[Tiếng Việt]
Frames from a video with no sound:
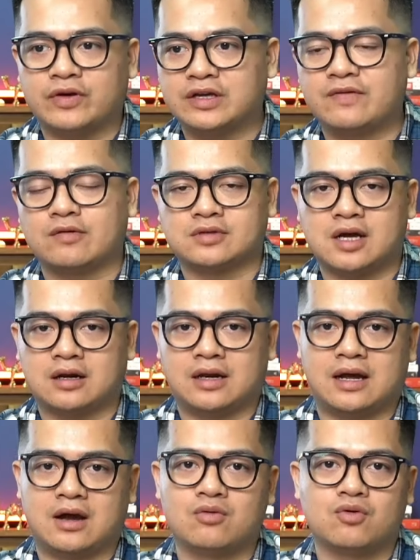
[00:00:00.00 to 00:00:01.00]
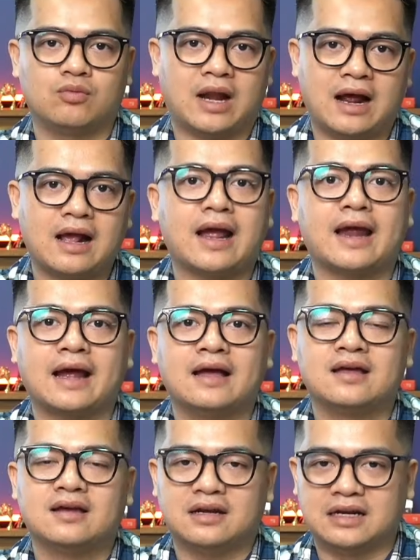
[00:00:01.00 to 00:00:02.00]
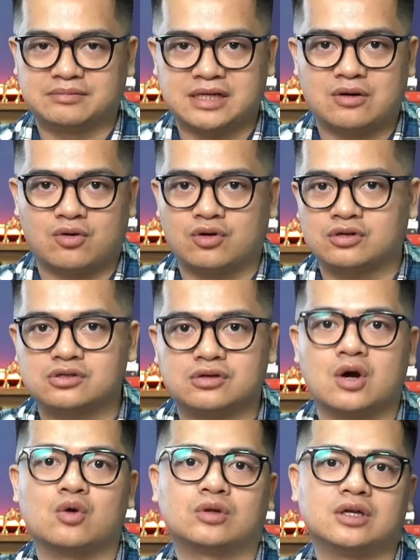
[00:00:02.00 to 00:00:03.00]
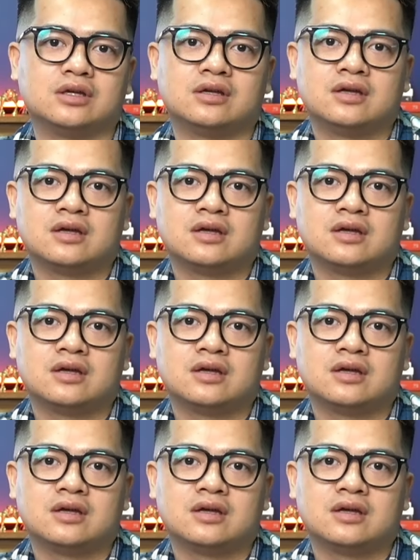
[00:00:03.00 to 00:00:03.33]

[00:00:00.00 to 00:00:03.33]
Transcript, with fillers: và hy vọng rằng là ông cũng lắng nghe để làm sao có được sự cầu thị,